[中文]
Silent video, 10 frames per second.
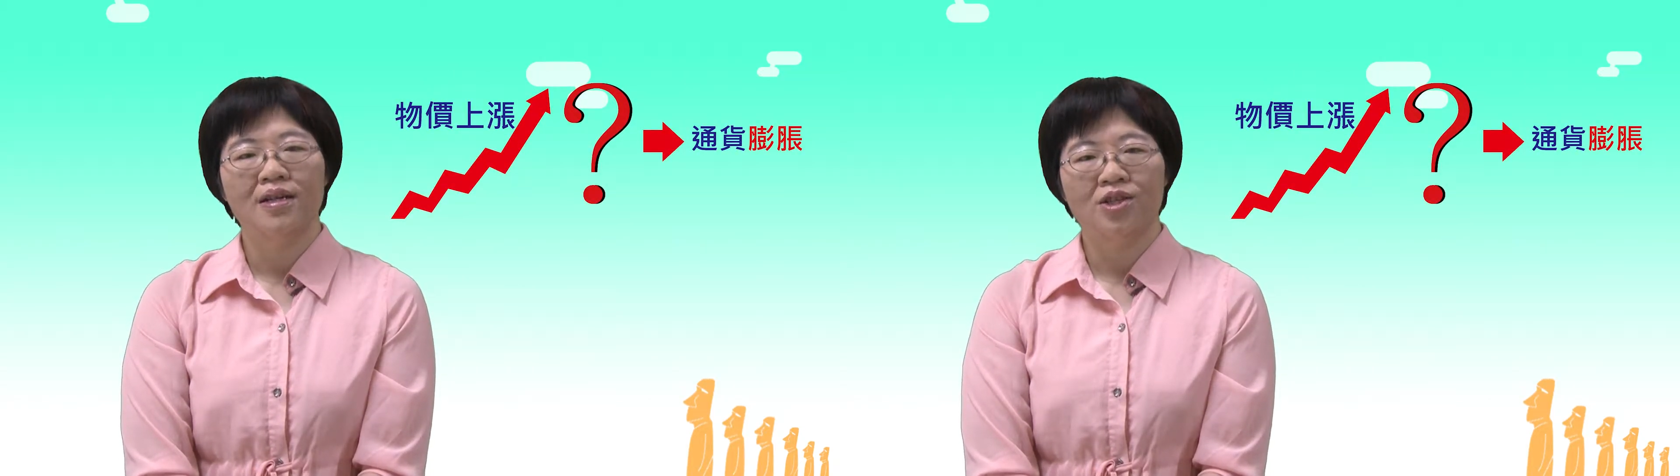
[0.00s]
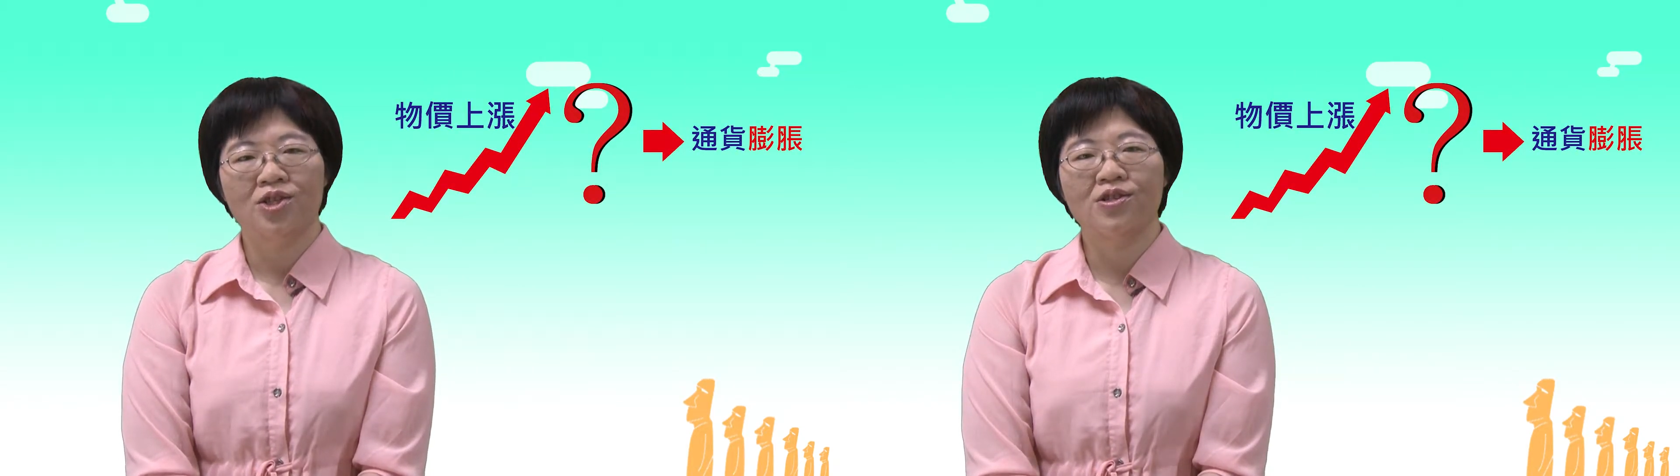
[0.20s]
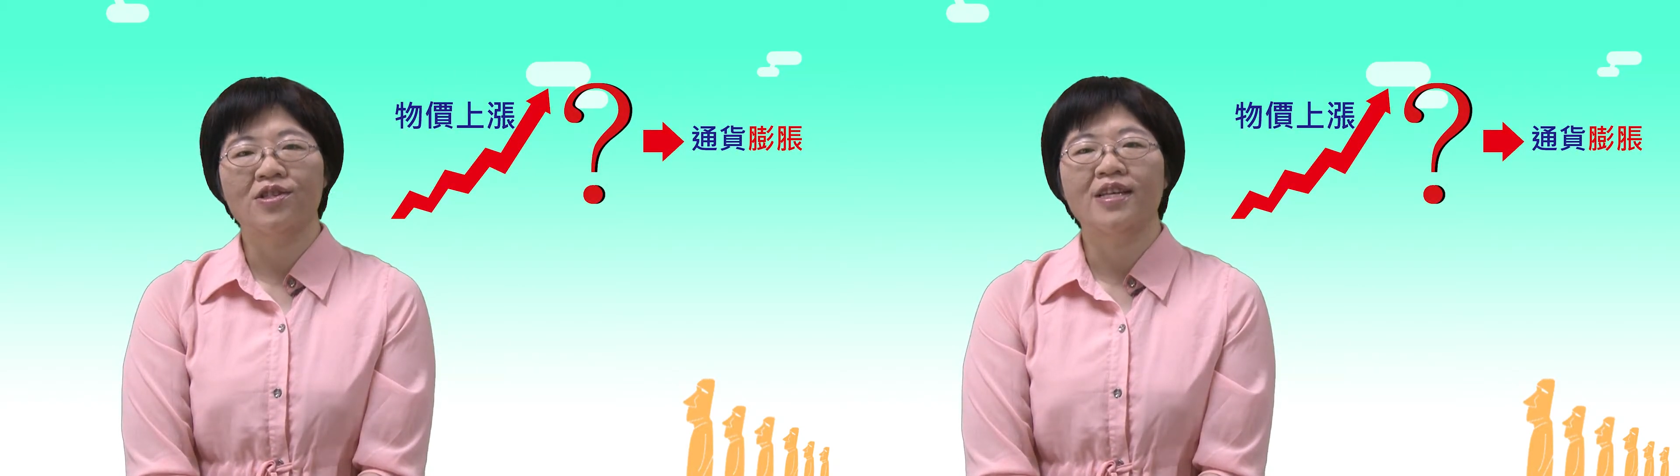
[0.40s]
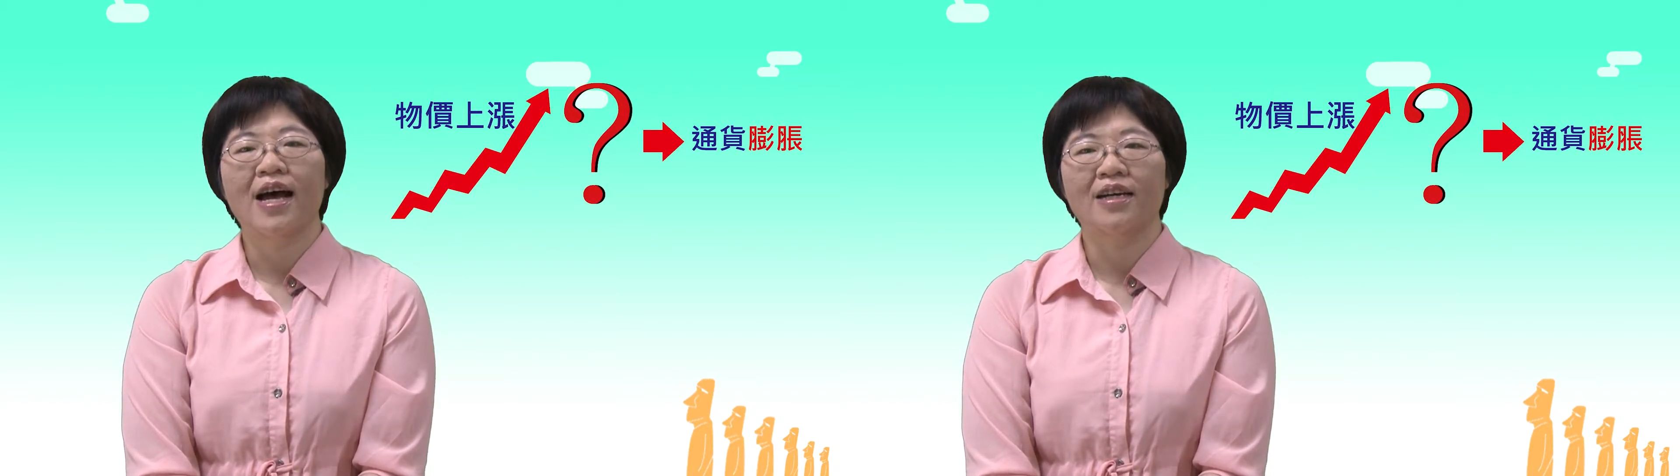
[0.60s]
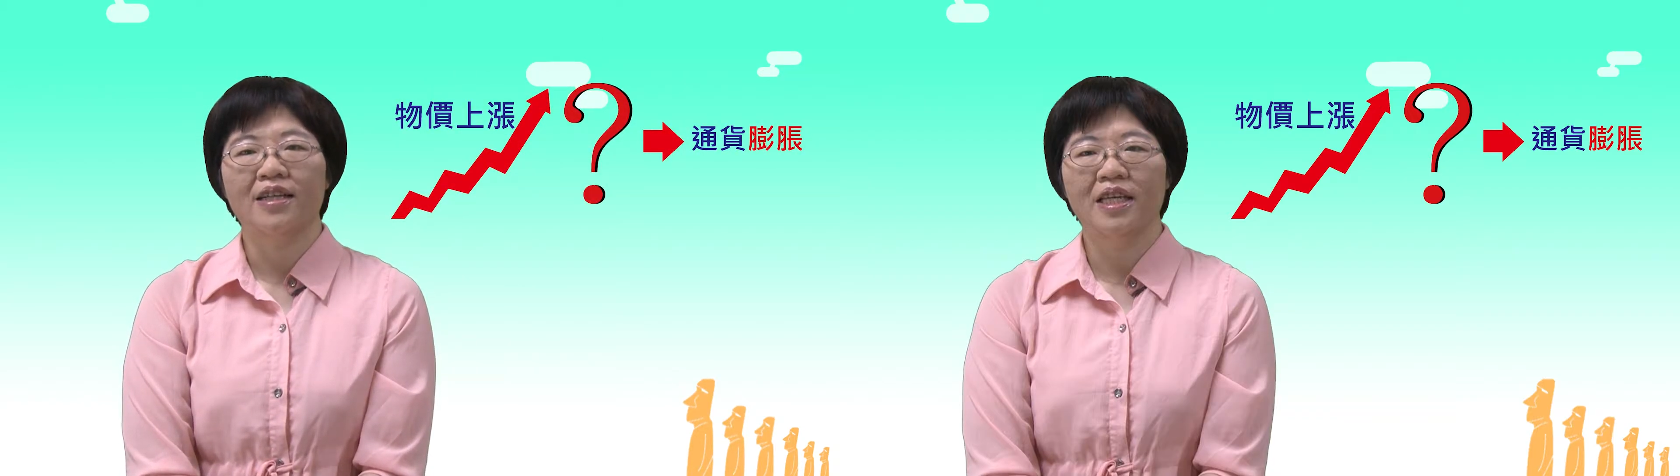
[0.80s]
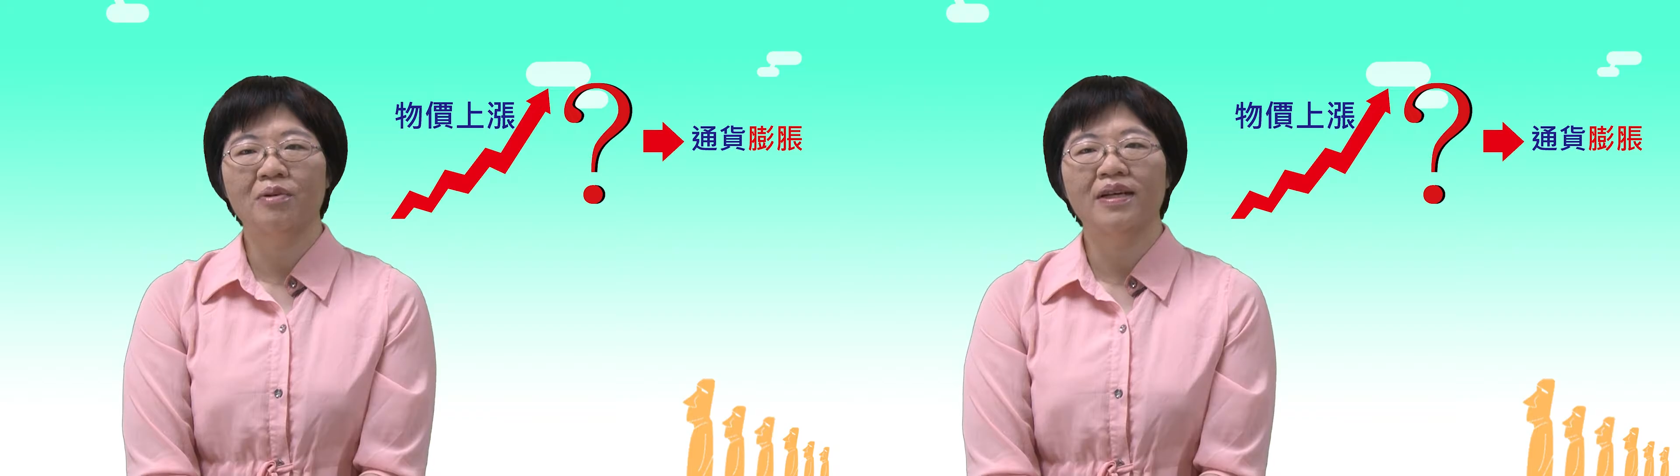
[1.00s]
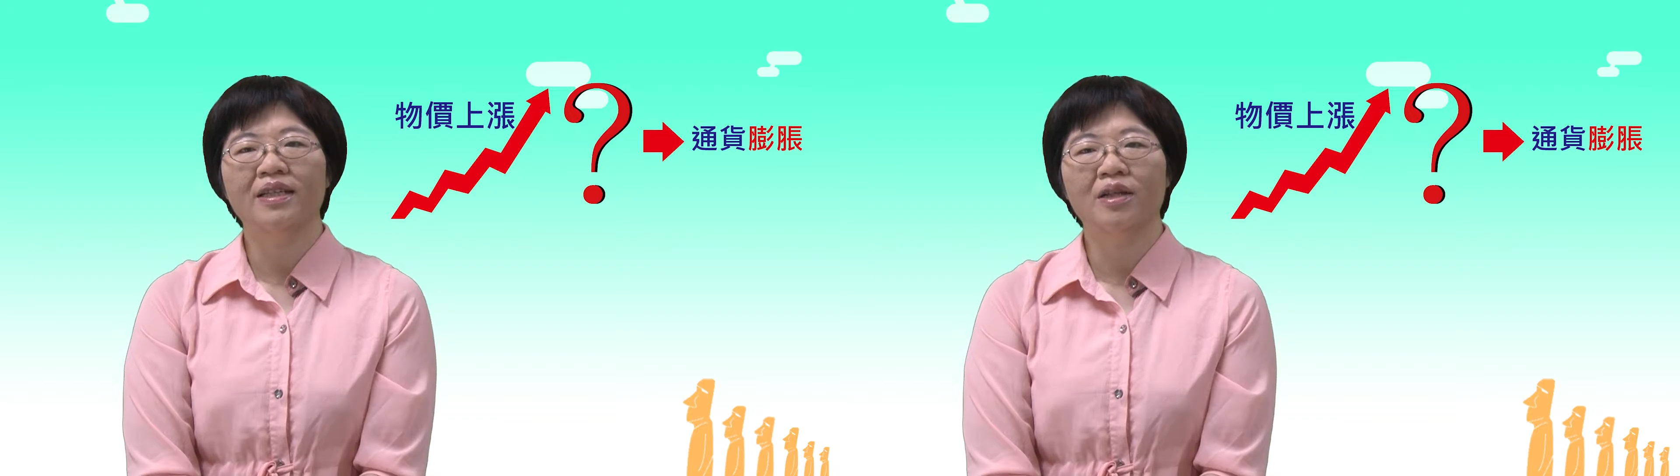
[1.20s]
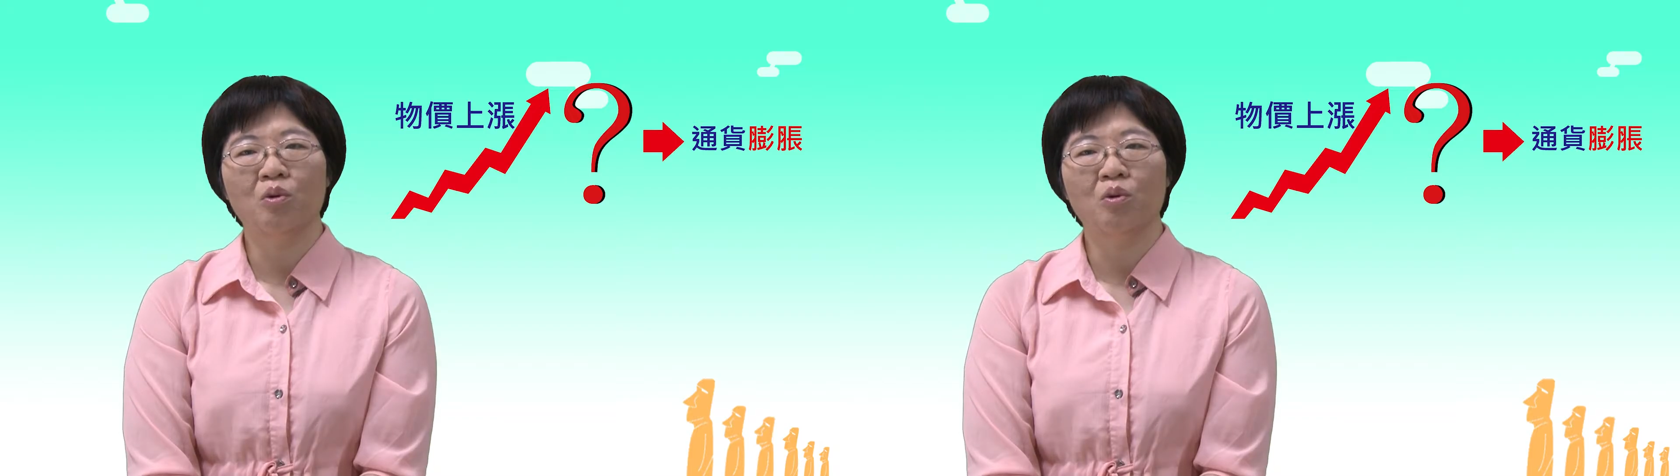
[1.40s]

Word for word: 事实上，因为各